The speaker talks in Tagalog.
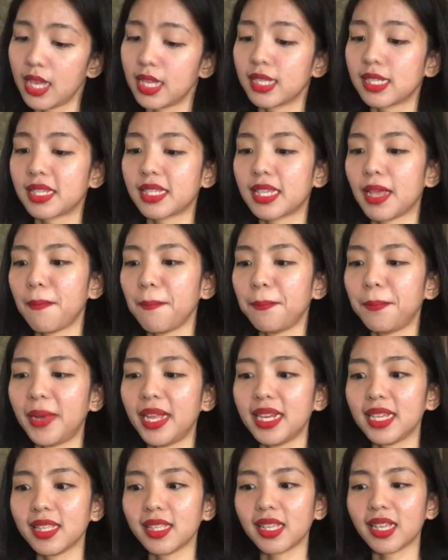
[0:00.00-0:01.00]

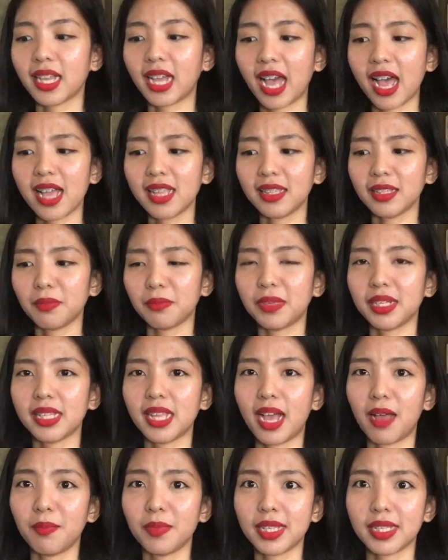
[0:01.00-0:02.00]
Sampalin ka ng
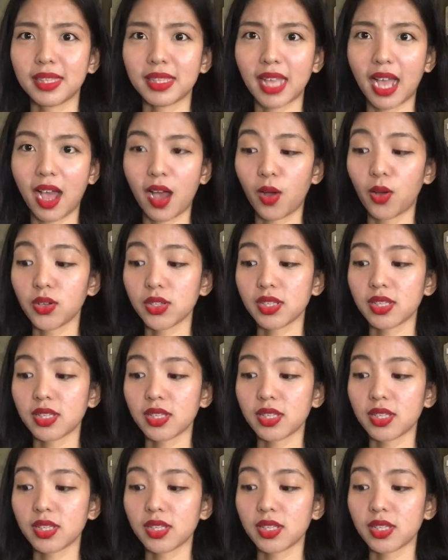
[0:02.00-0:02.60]
madaming tao